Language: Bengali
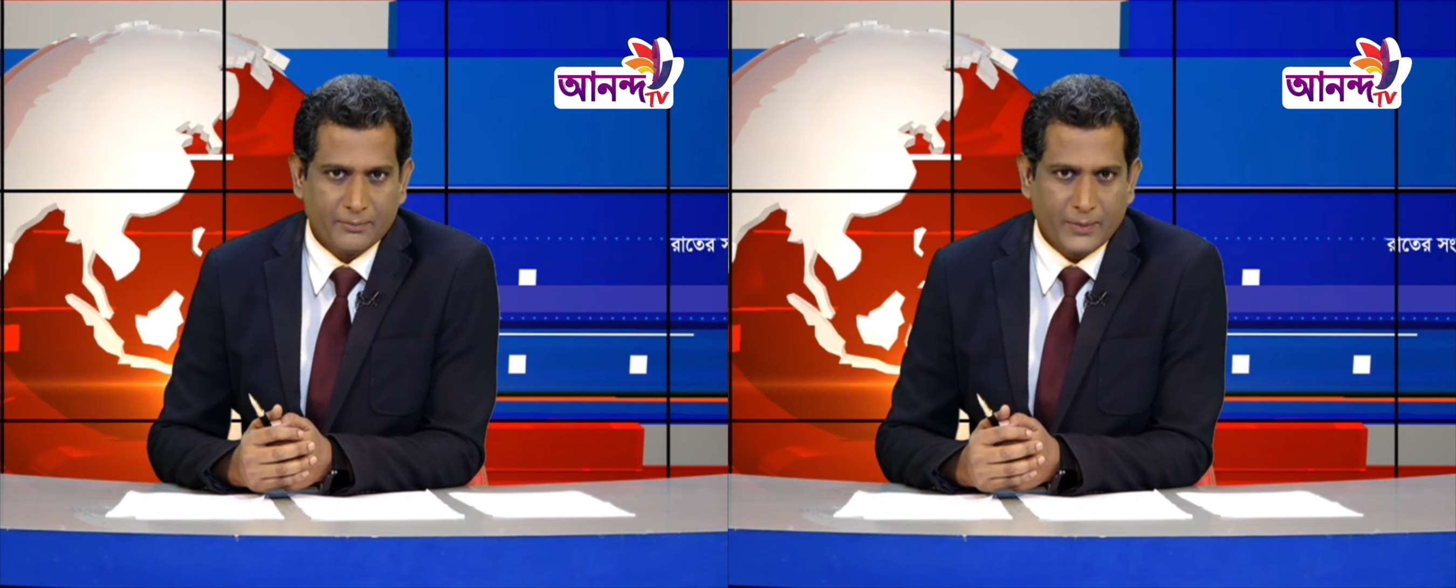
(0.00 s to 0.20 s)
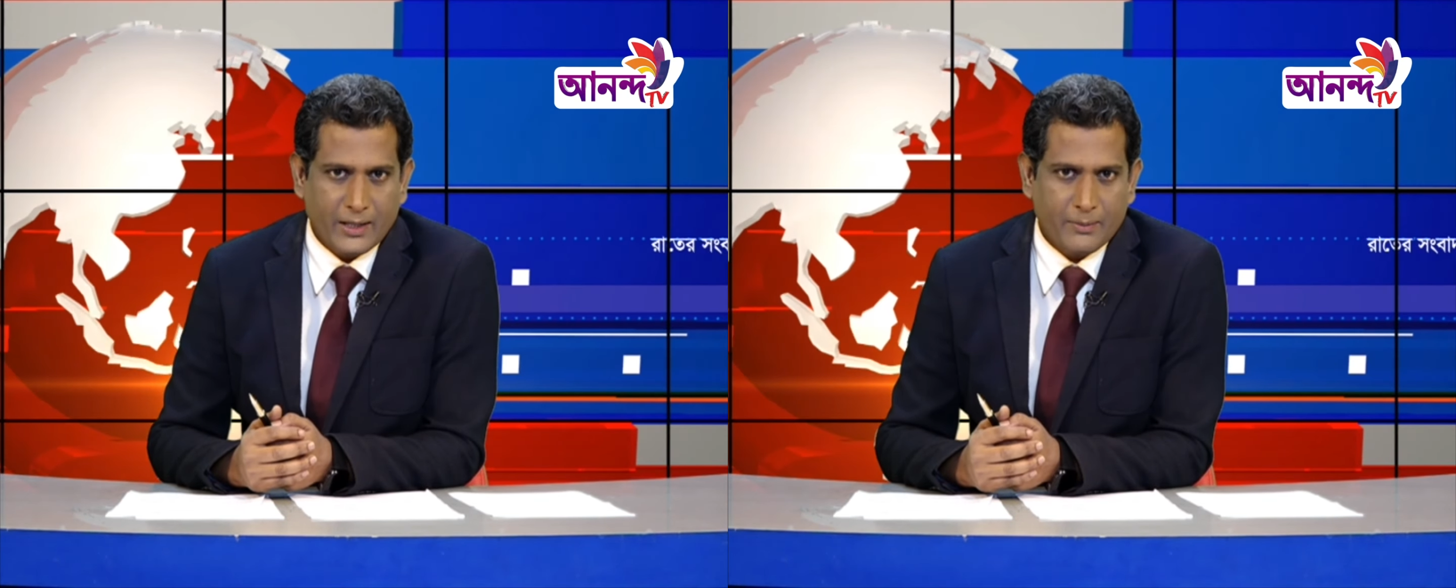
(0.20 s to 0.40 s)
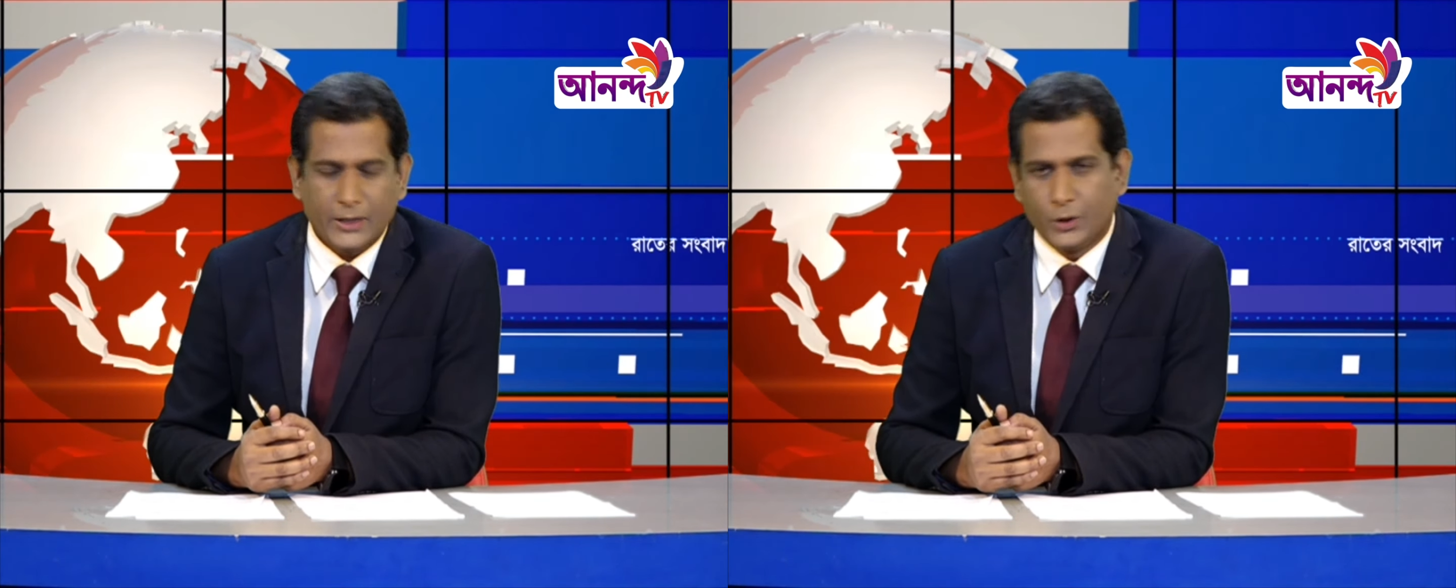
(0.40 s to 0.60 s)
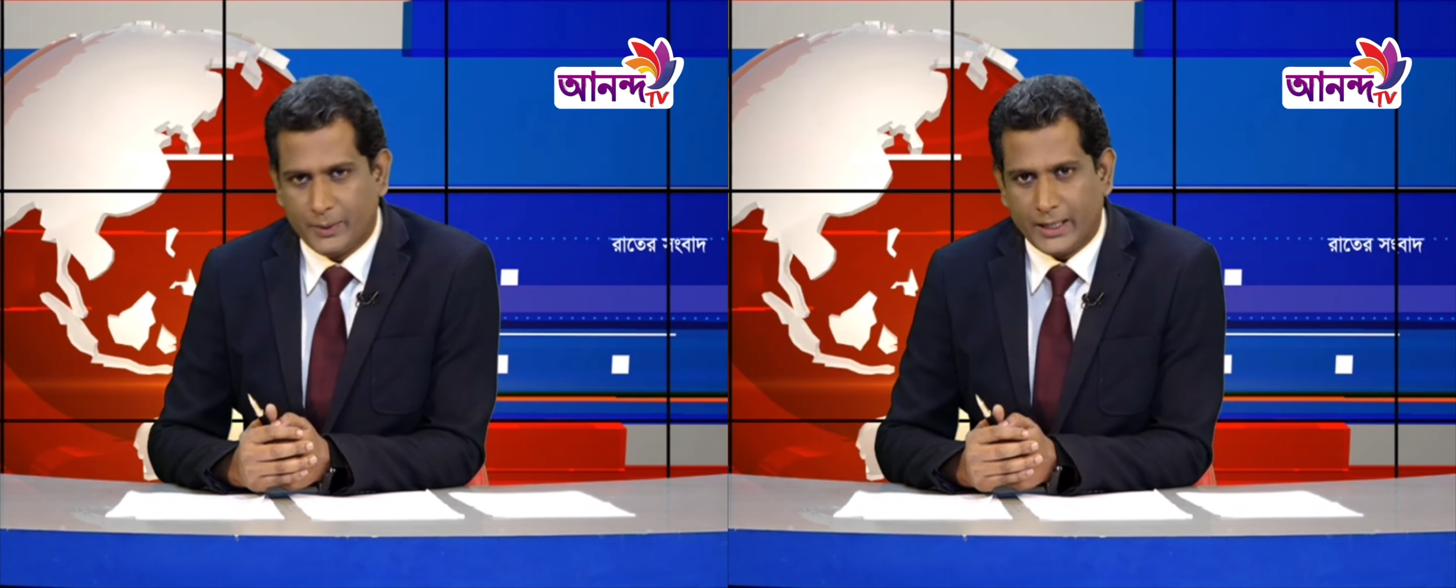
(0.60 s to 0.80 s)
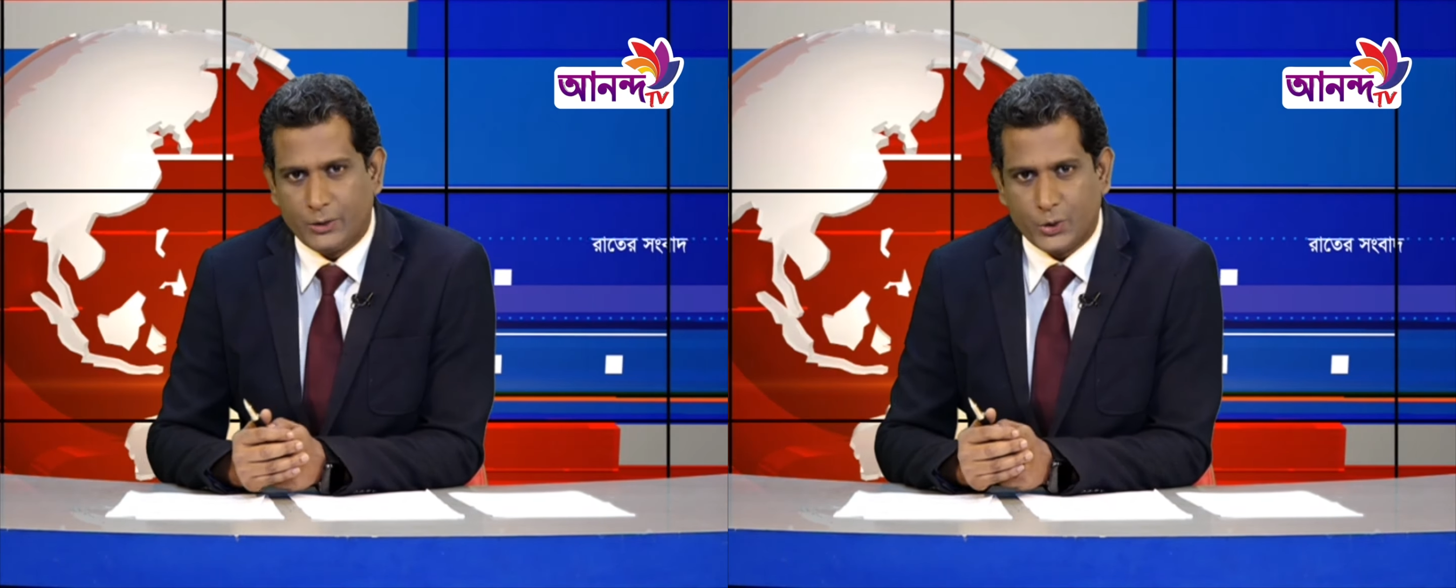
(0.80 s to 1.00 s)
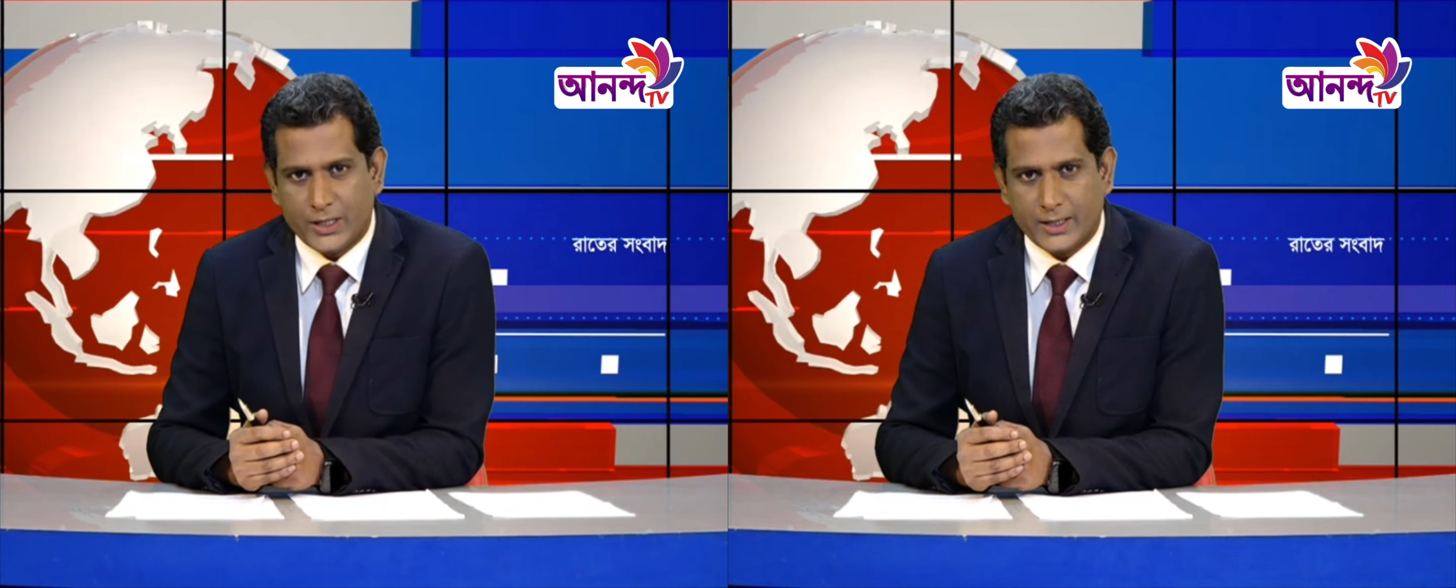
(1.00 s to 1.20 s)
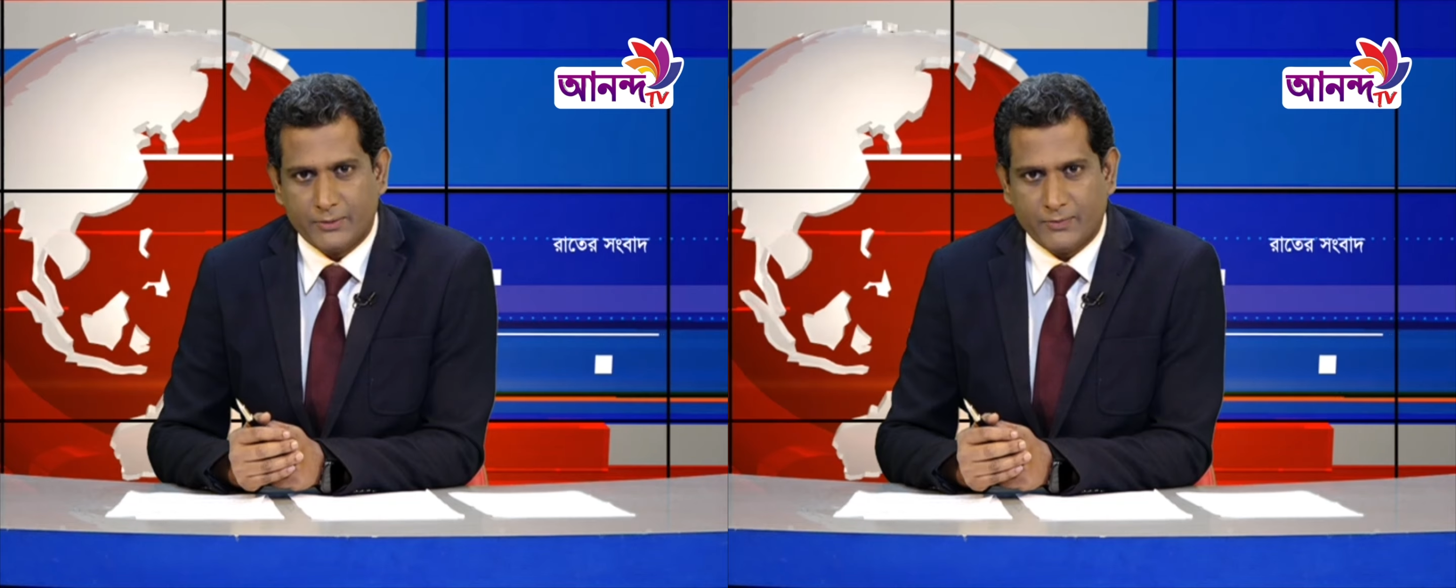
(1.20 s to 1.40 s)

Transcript: মায়ের মাধ্যমেই ওটিটি